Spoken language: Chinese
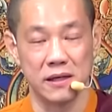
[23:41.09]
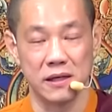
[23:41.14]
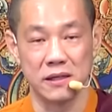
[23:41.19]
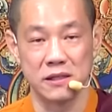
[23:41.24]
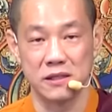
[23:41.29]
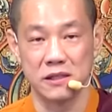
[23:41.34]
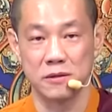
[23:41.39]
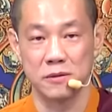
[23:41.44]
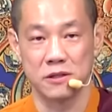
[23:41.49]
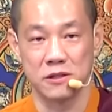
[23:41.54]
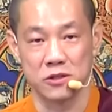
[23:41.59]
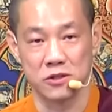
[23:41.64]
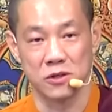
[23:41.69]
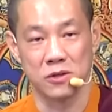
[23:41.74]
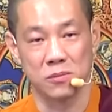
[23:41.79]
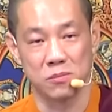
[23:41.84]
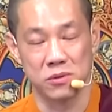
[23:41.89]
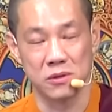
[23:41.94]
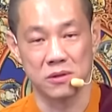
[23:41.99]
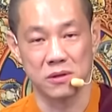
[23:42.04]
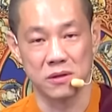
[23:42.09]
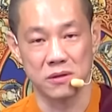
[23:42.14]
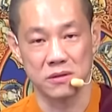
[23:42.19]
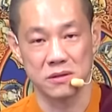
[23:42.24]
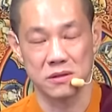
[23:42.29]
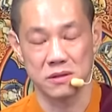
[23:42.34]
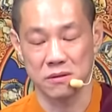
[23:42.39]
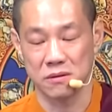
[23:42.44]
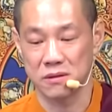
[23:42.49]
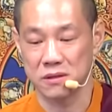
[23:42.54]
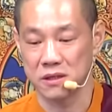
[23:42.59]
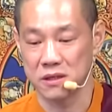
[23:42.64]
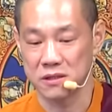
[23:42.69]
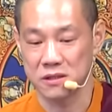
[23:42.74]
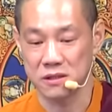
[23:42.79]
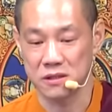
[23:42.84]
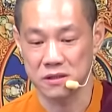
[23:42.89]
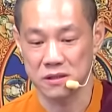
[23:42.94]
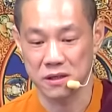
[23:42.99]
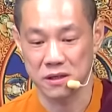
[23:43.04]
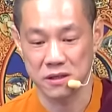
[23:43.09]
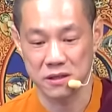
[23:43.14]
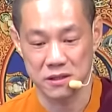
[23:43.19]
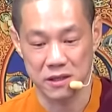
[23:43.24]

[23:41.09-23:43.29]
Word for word: 年轻的时候不懂事，或者是这个